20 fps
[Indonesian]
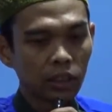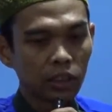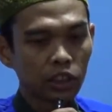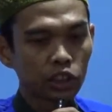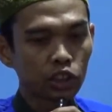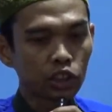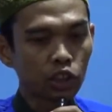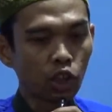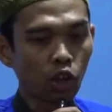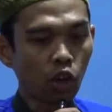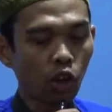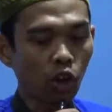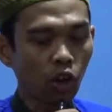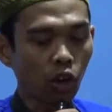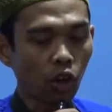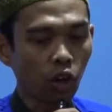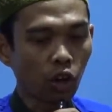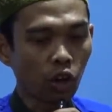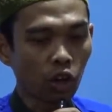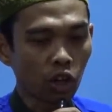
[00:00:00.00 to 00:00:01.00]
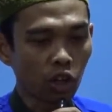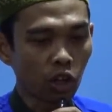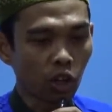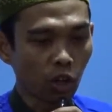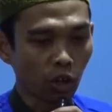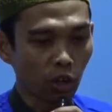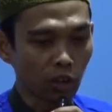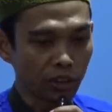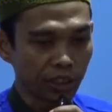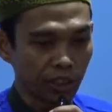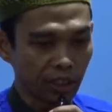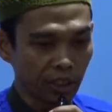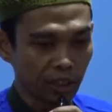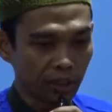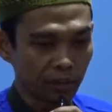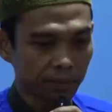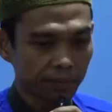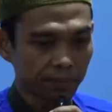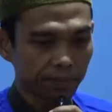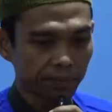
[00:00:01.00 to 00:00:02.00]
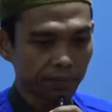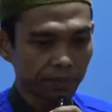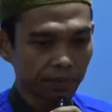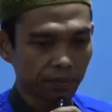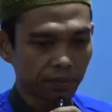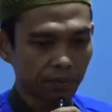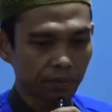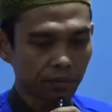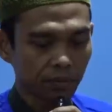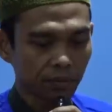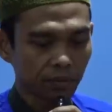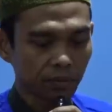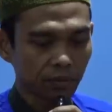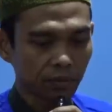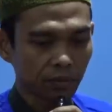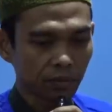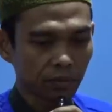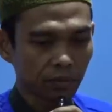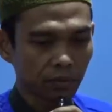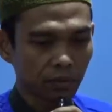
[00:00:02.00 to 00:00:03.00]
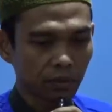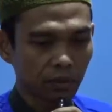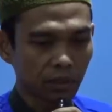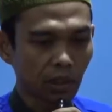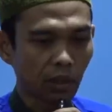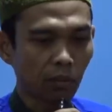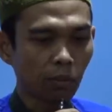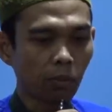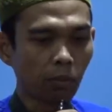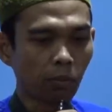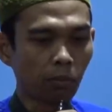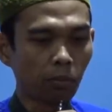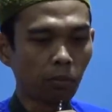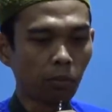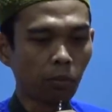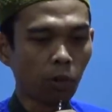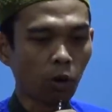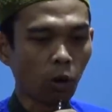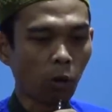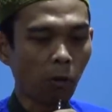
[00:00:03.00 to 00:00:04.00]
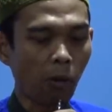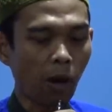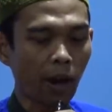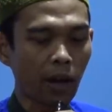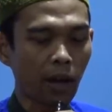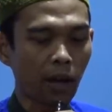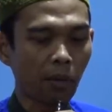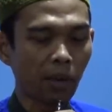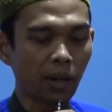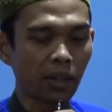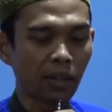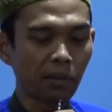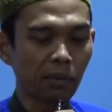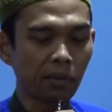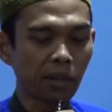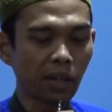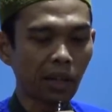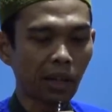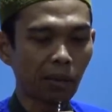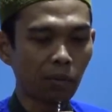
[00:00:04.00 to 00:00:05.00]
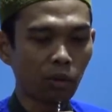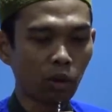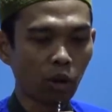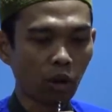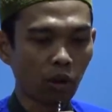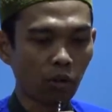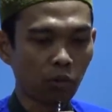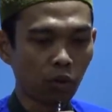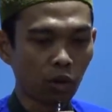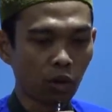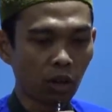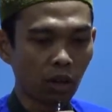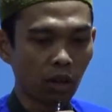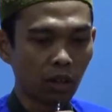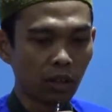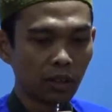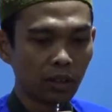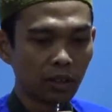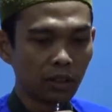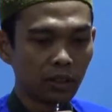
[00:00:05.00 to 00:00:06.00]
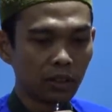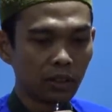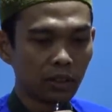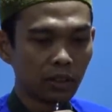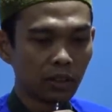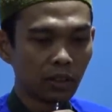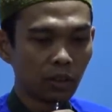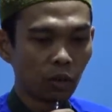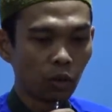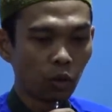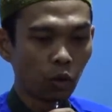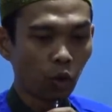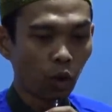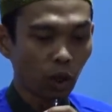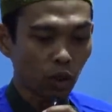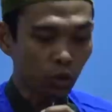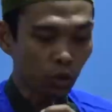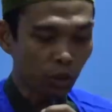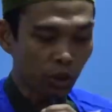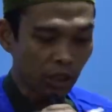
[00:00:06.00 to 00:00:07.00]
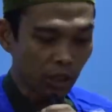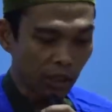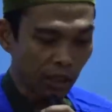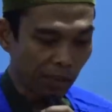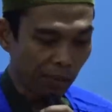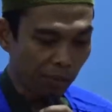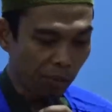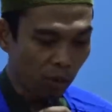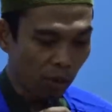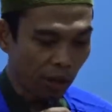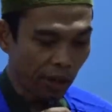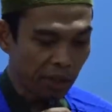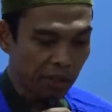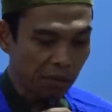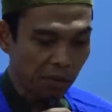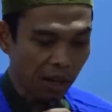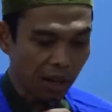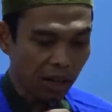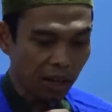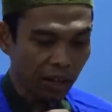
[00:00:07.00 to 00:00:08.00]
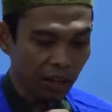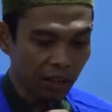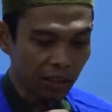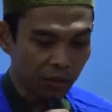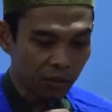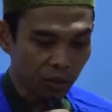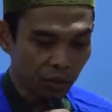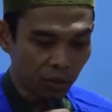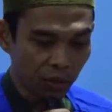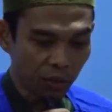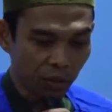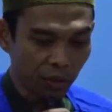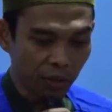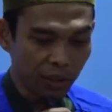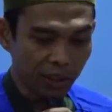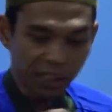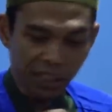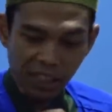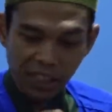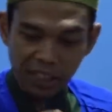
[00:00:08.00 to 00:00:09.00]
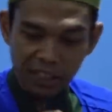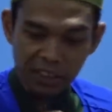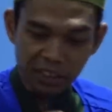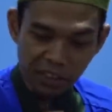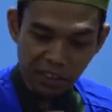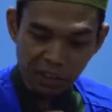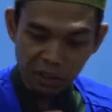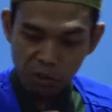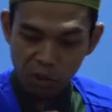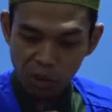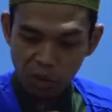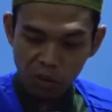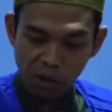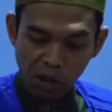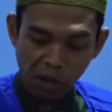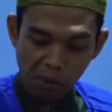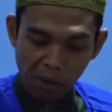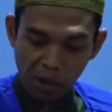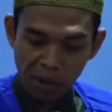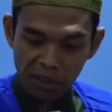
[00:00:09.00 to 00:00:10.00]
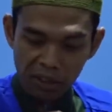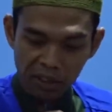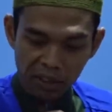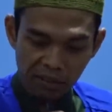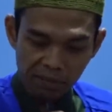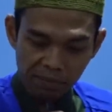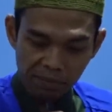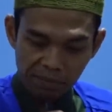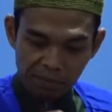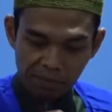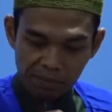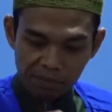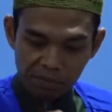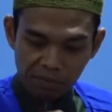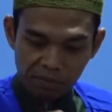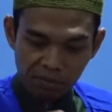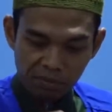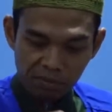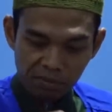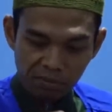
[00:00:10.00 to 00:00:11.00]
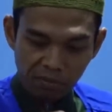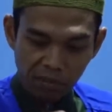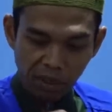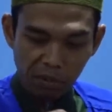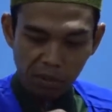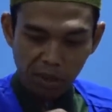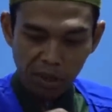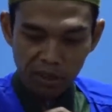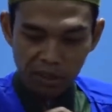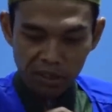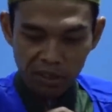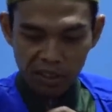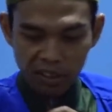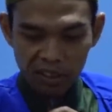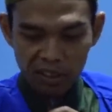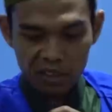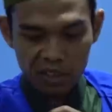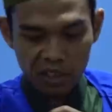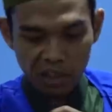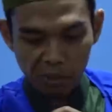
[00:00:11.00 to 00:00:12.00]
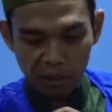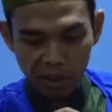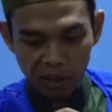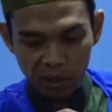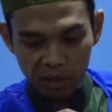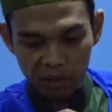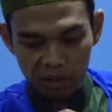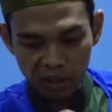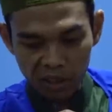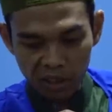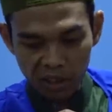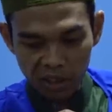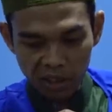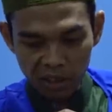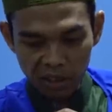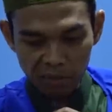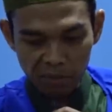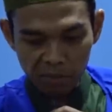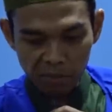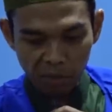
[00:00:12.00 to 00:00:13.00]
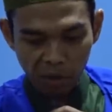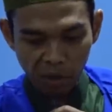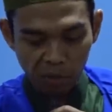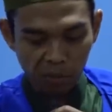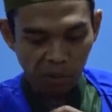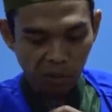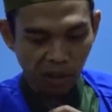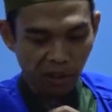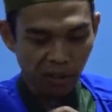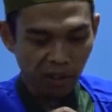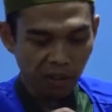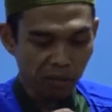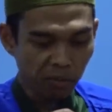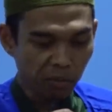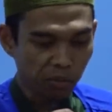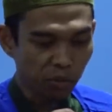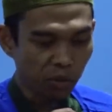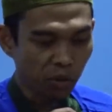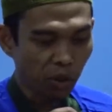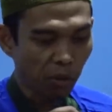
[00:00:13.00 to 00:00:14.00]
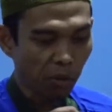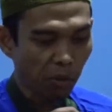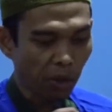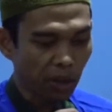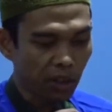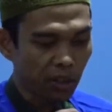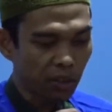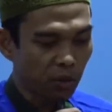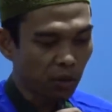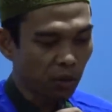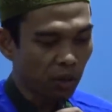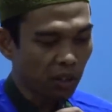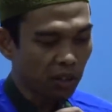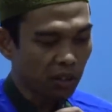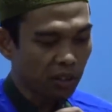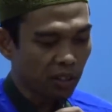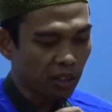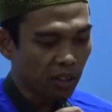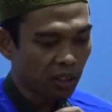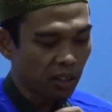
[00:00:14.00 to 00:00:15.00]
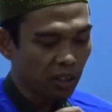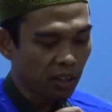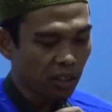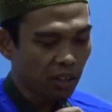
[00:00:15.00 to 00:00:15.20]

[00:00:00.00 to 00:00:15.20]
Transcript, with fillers: Snok Horgronye yang merubah namanya menjadi Abdul Ghafur waktu dia enam bulan di Makkah itu didekatinya dua ulama ini main-main dia ke Syekh Ahmad Khatib pura-pura dia juga main juga ke